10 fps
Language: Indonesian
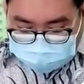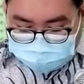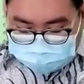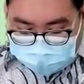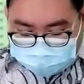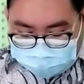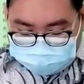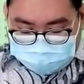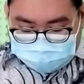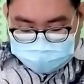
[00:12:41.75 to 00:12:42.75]
batangnya
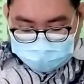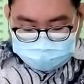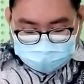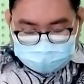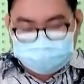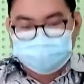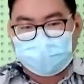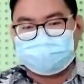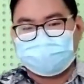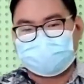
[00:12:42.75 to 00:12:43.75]
mencapai
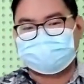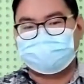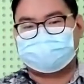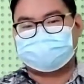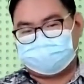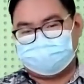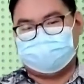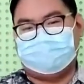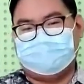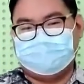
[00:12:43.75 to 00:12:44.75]
12 meter.
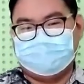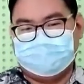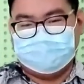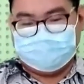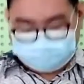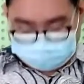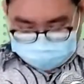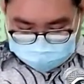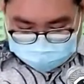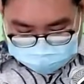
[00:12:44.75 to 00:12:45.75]

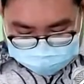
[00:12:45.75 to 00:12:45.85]
Wah,